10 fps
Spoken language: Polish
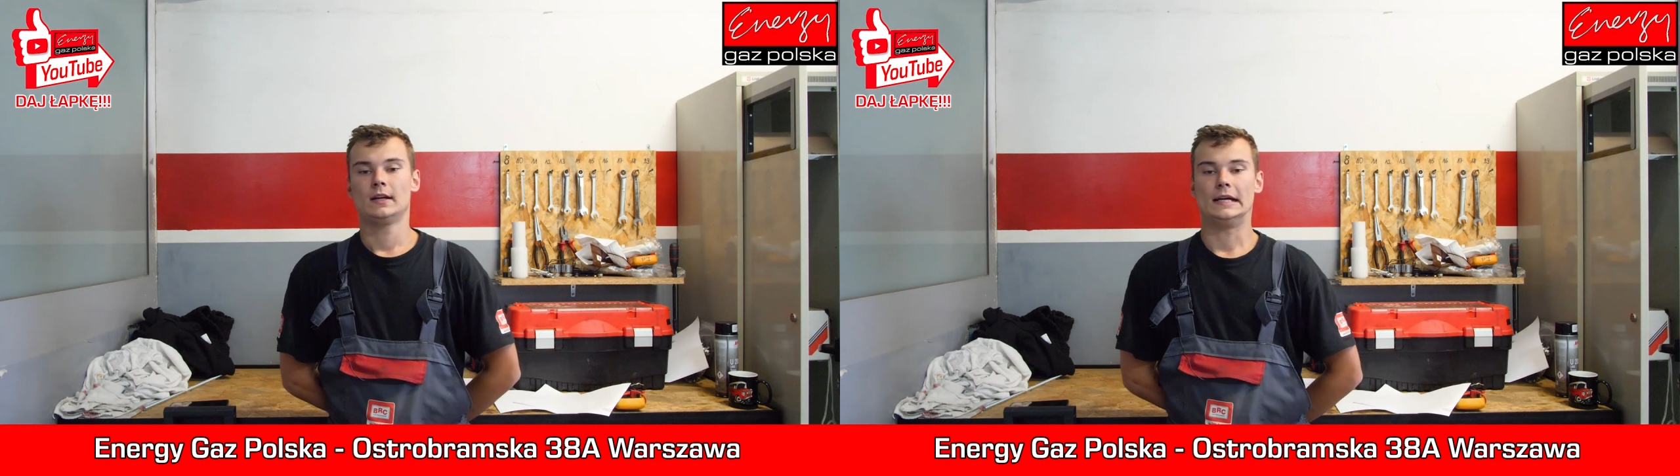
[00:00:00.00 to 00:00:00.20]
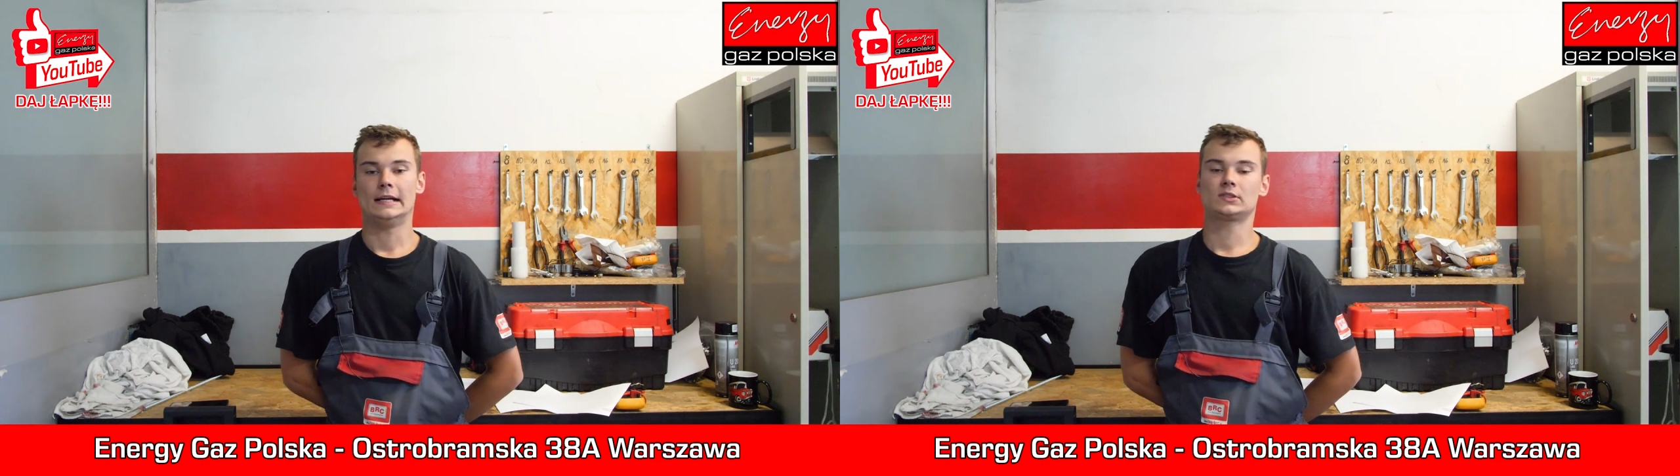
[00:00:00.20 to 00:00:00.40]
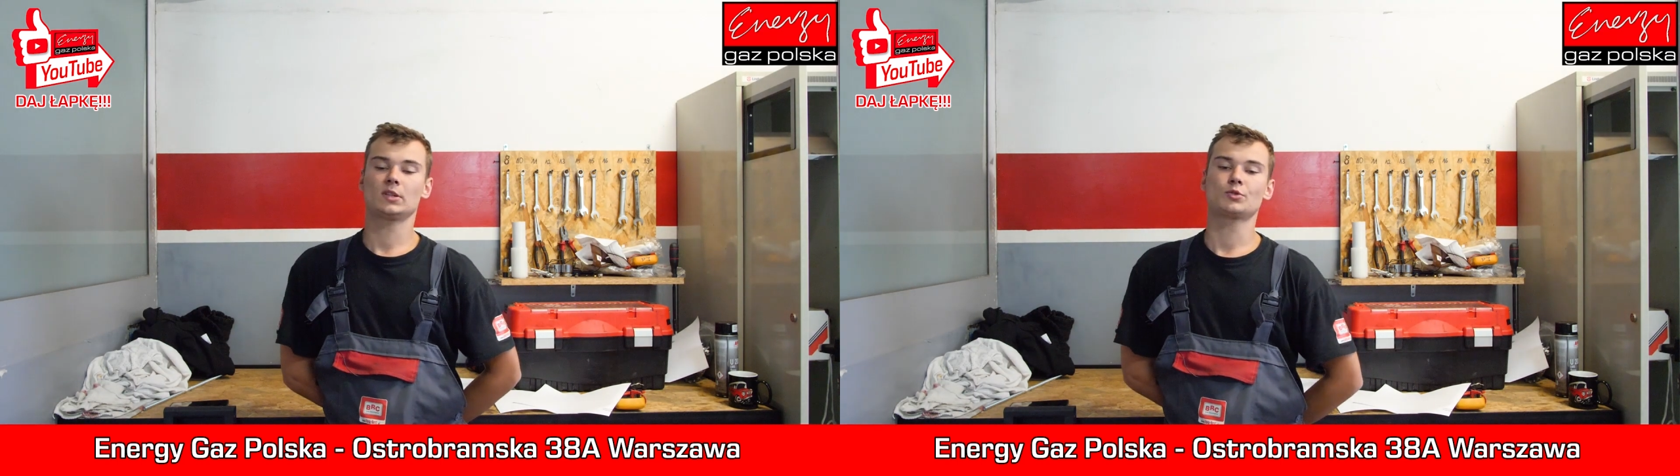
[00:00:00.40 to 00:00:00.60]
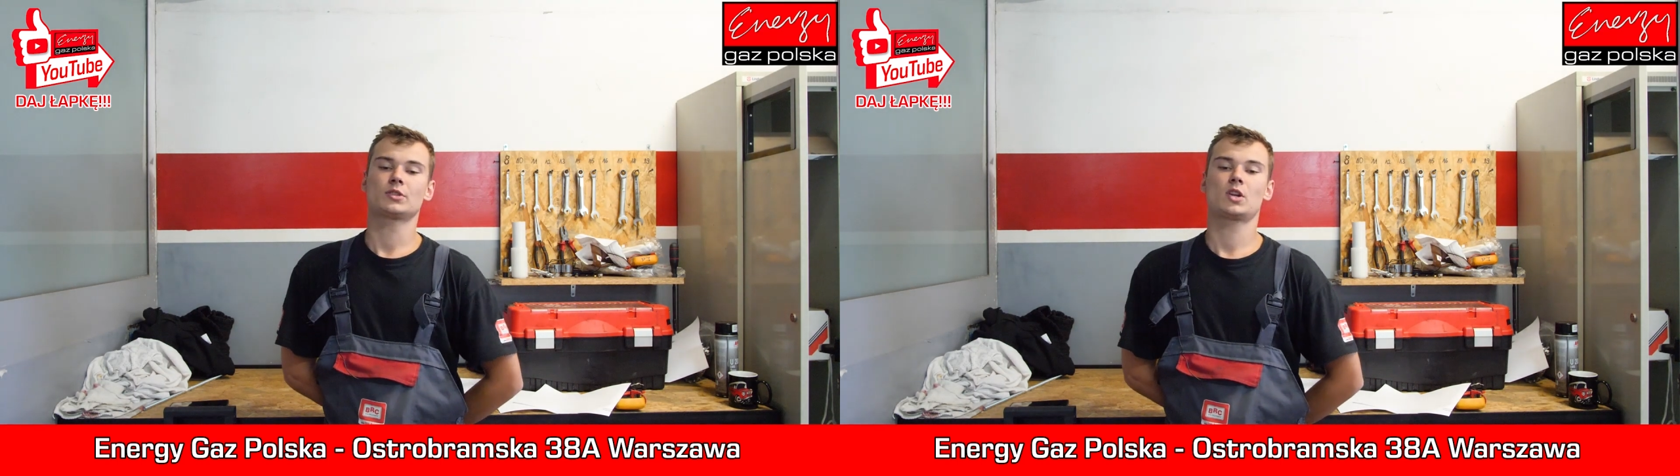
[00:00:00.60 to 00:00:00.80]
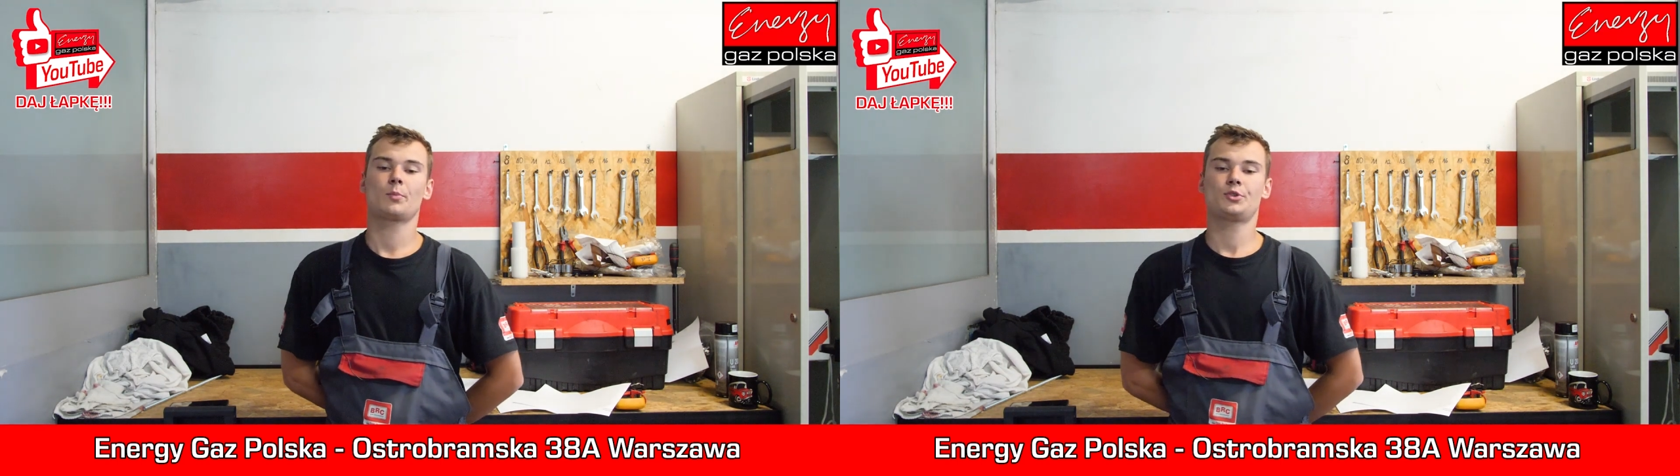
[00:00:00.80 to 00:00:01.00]
E, co
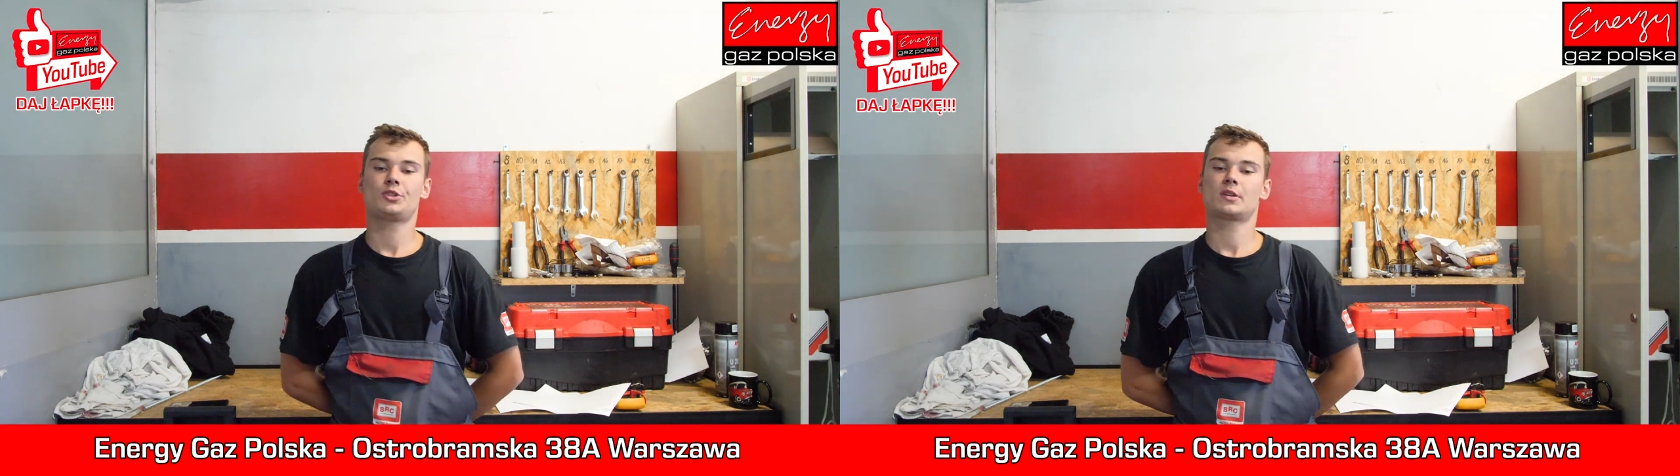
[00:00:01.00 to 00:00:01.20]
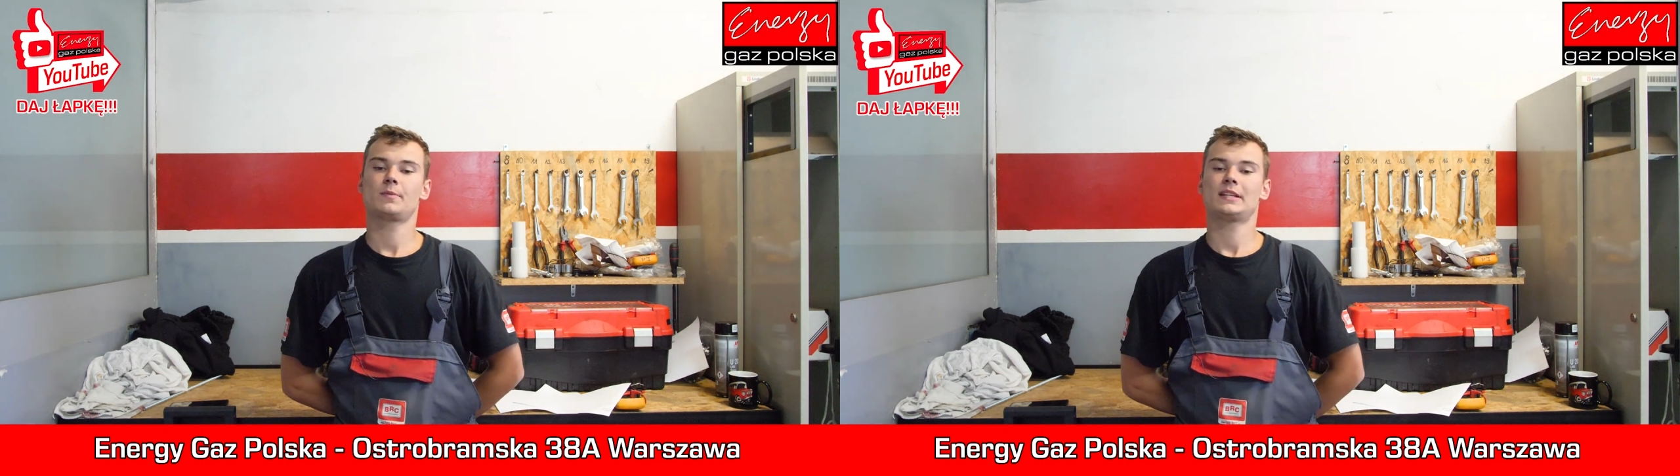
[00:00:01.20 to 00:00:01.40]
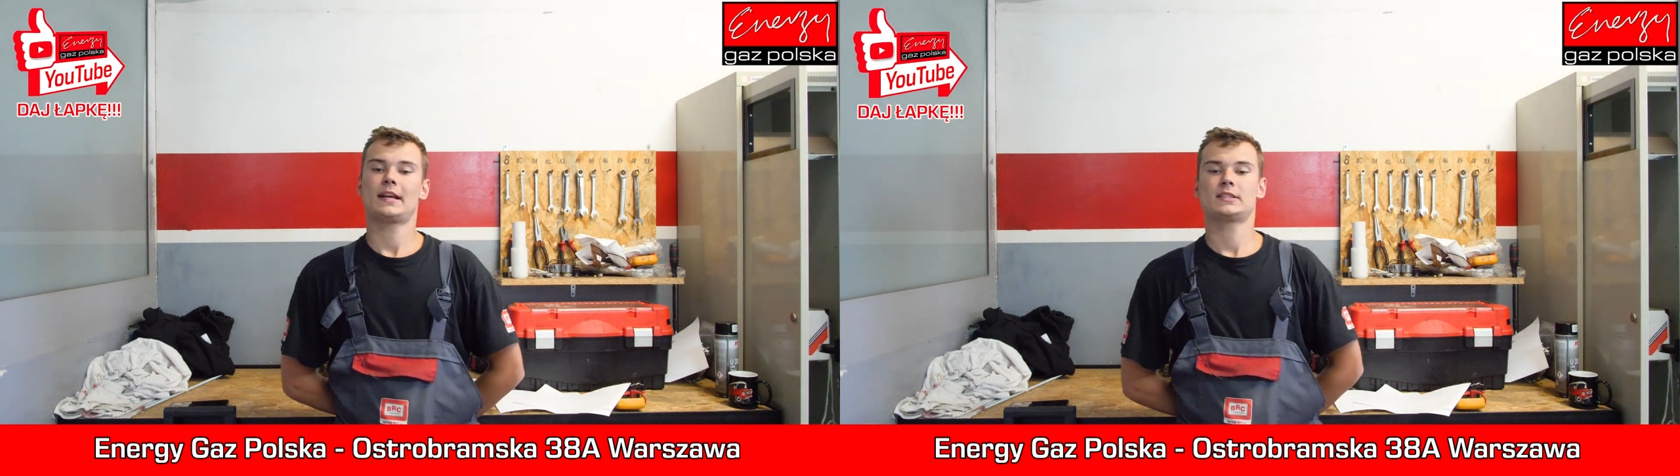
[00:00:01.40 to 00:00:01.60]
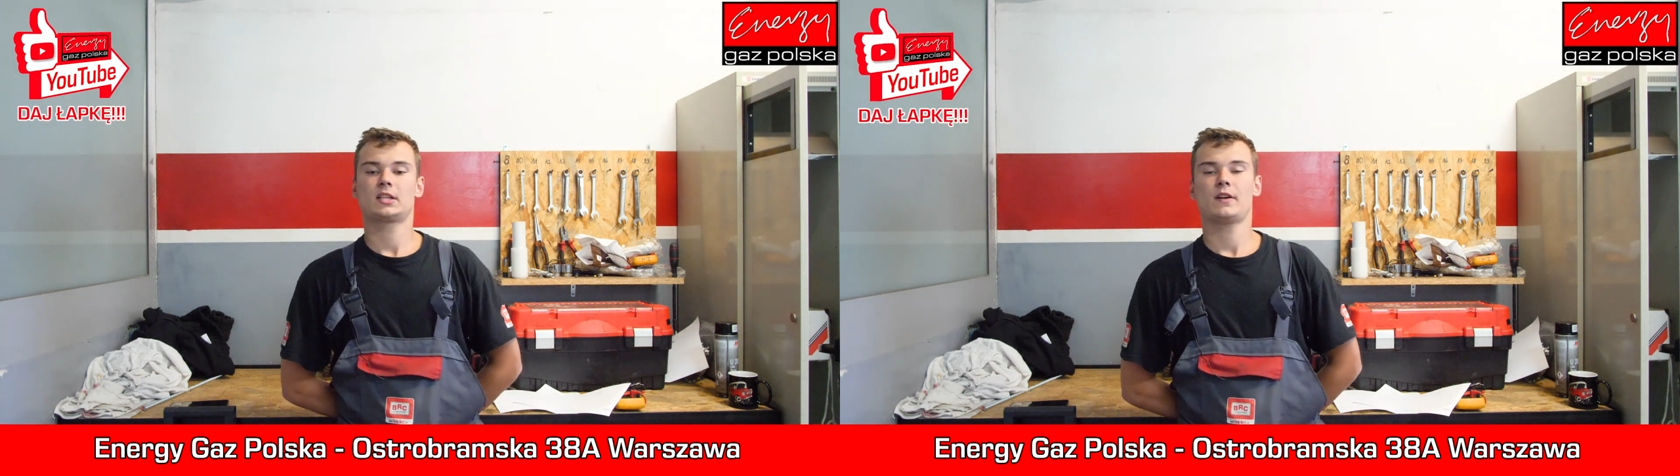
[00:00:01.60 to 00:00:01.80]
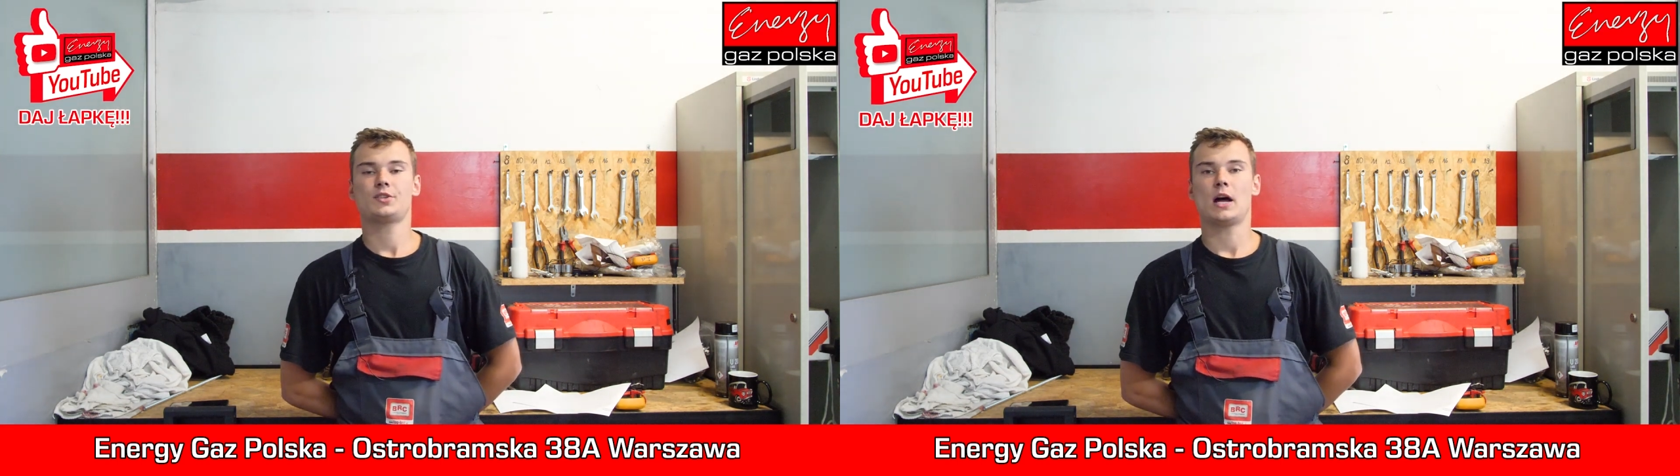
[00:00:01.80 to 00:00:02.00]
muszę zrobić, żeby
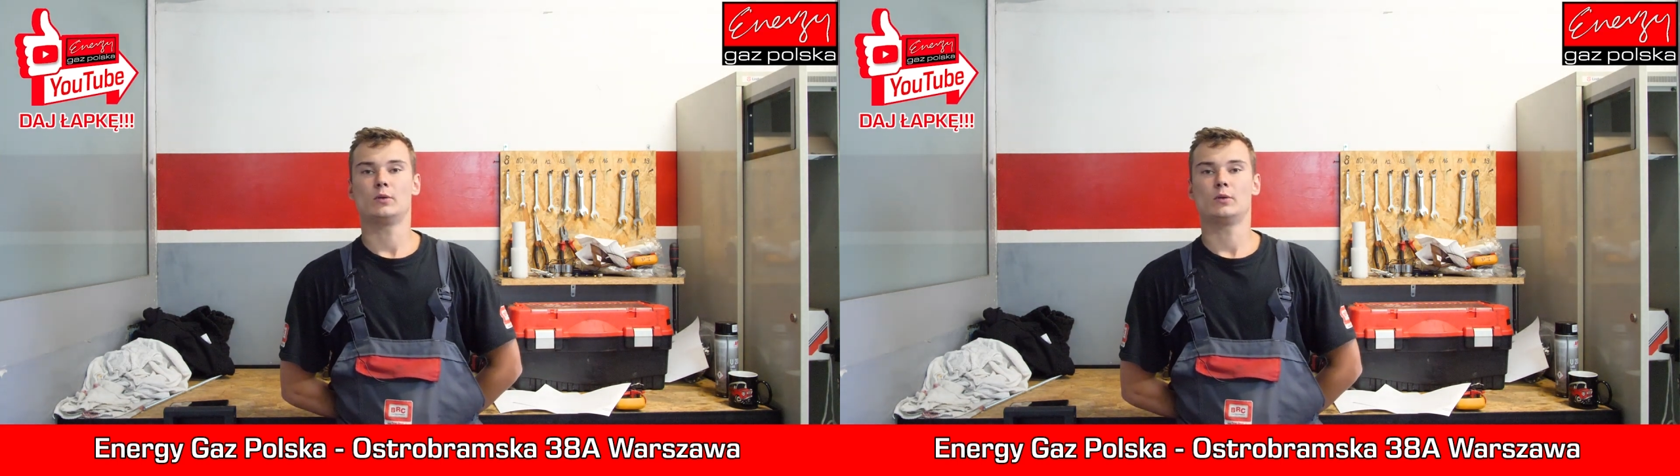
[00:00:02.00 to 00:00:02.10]
zarejestrować